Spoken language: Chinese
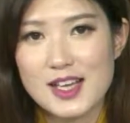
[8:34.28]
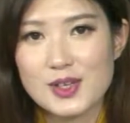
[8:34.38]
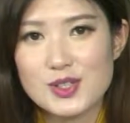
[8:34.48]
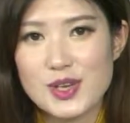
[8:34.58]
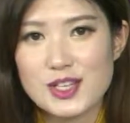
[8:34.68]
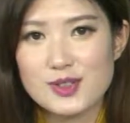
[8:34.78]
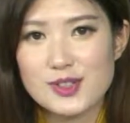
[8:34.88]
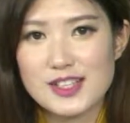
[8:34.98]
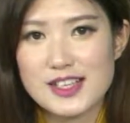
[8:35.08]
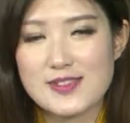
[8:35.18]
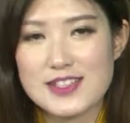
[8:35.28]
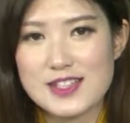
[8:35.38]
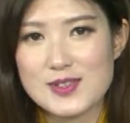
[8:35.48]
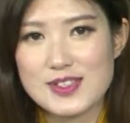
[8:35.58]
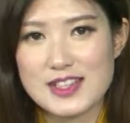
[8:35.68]
关注完所有的要闻
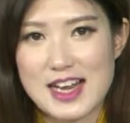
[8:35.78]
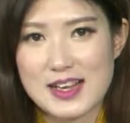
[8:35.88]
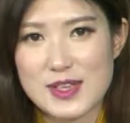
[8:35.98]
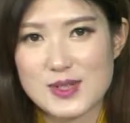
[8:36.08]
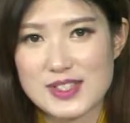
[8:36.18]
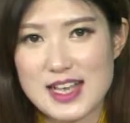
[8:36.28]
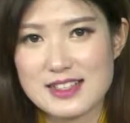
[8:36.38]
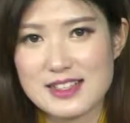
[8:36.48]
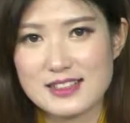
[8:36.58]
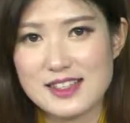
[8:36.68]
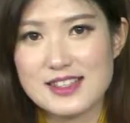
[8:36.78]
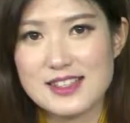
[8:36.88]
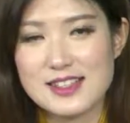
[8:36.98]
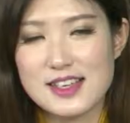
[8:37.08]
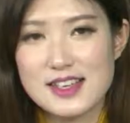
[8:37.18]
资讯，再来关注一下香港天
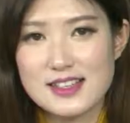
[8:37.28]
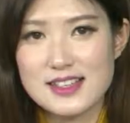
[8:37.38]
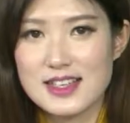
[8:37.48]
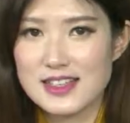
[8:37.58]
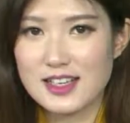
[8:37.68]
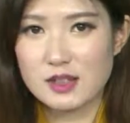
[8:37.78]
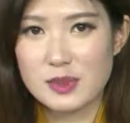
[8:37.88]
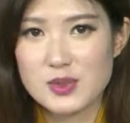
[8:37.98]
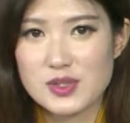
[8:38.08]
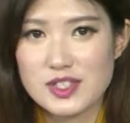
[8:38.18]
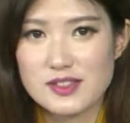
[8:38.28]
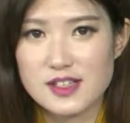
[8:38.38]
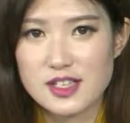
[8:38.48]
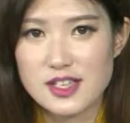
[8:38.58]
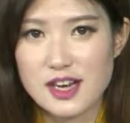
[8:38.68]
气。现在香港的平均气
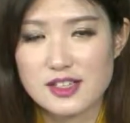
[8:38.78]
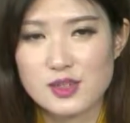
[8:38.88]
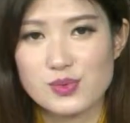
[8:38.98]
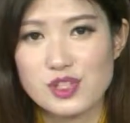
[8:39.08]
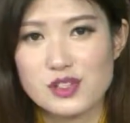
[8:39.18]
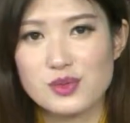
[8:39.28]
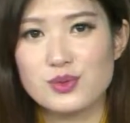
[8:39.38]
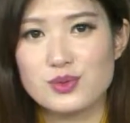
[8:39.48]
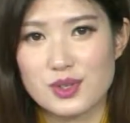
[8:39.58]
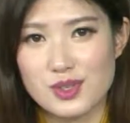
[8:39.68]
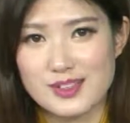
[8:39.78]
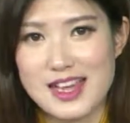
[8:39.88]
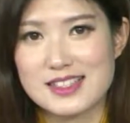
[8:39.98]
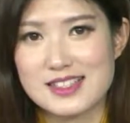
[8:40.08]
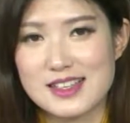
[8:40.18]
温是二十五摄氏度左右，
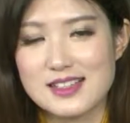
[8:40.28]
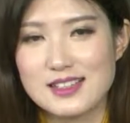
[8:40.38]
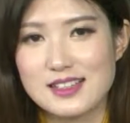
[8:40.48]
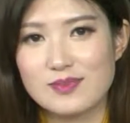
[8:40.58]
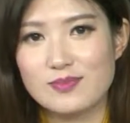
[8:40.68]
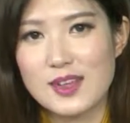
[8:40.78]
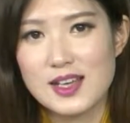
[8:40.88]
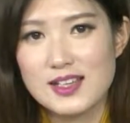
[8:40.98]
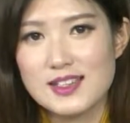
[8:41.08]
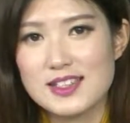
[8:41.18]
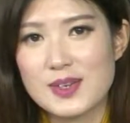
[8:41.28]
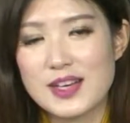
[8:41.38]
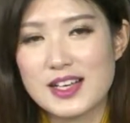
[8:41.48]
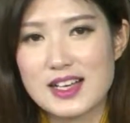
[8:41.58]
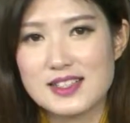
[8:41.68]
大致天晴。谢谢
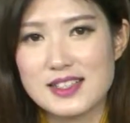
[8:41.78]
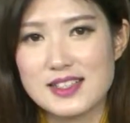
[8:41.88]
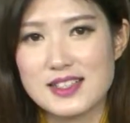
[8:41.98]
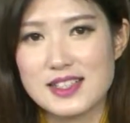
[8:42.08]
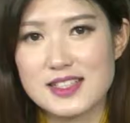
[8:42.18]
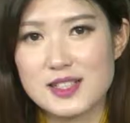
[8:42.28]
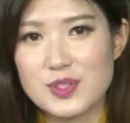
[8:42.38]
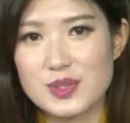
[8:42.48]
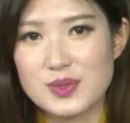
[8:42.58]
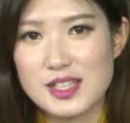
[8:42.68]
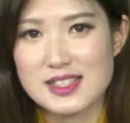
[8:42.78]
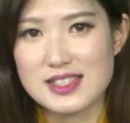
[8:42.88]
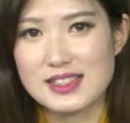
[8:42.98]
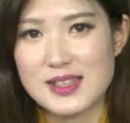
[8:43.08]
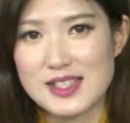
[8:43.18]
观看这一节的新闻速递，
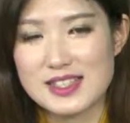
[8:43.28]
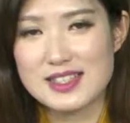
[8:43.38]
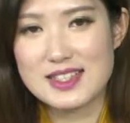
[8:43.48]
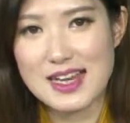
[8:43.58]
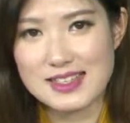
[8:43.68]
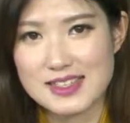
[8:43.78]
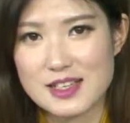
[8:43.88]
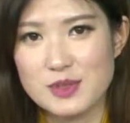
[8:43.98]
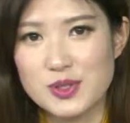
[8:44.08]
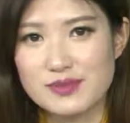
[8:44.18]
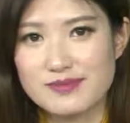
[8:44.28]
请留意接下来的节目。